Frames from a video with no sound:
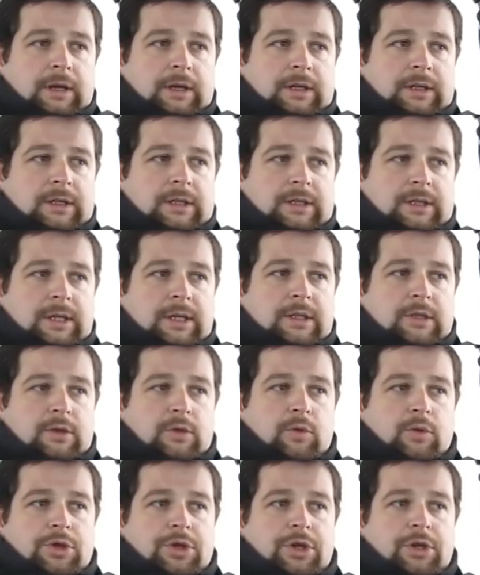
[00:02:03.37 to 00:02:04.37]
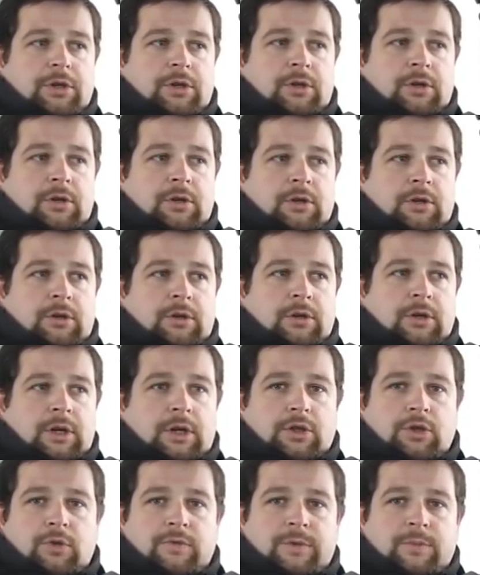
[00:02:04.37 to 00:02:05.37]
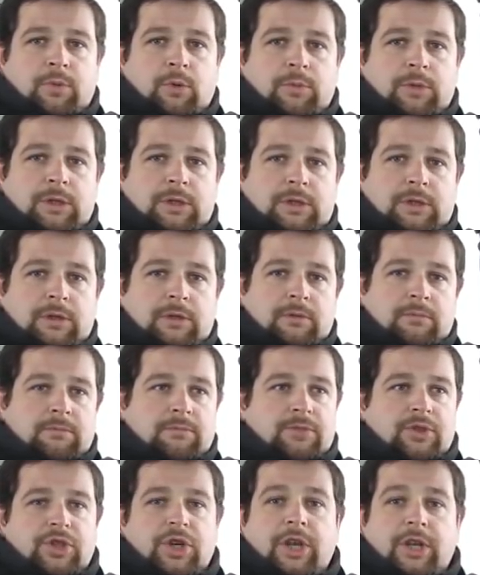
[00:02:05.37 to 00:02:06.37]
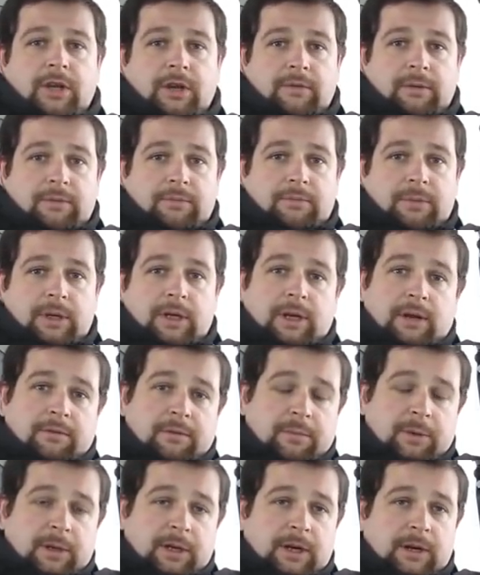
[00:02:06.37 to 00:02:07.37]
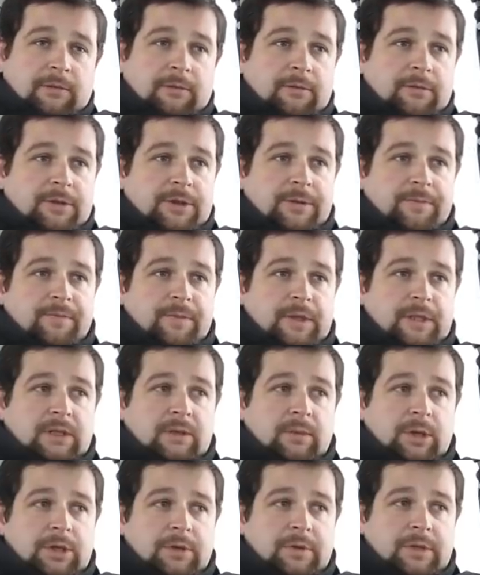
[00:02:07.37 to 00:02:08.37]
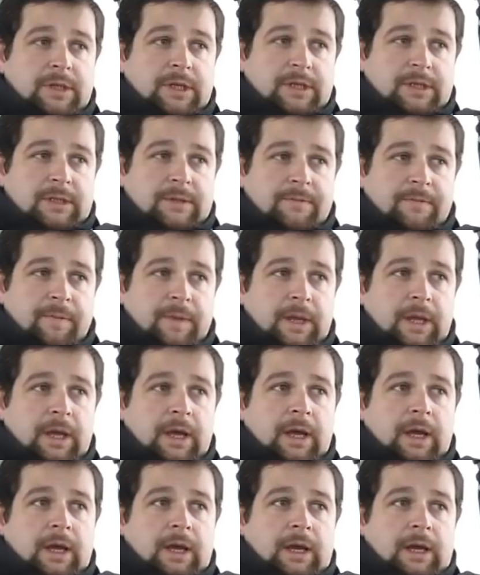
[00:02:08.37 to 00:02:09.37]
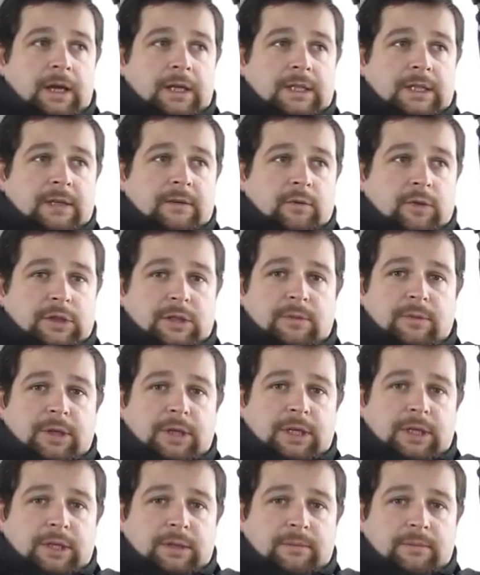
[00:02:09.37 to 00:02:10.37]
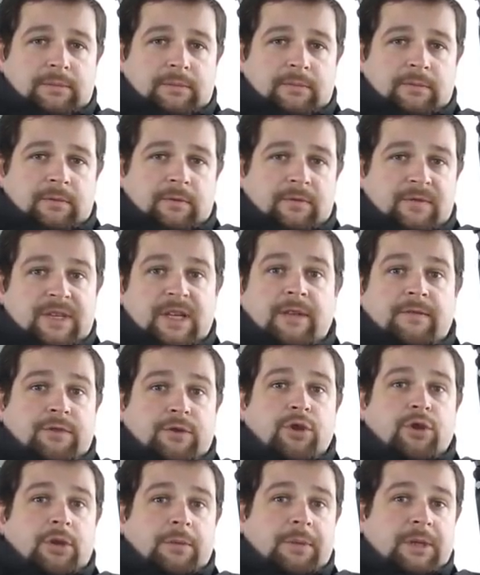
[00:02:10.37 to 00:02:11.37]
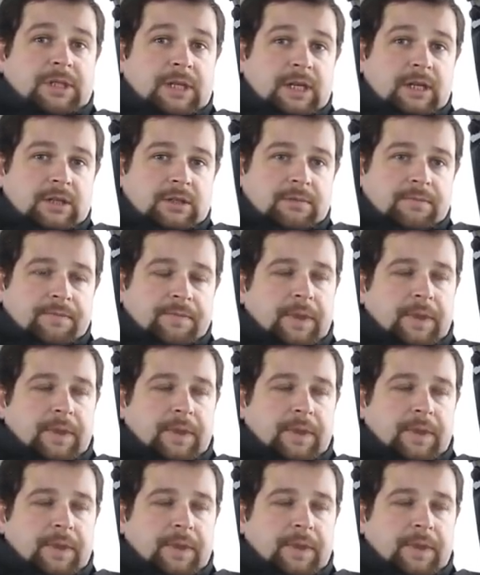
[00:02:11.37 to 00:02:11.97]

И здесь очень э, хорошо вспомнить Шарикова, полиграфа Полиграфовича из «Собачьего сердца», с его знаменитым «взять все да поделить».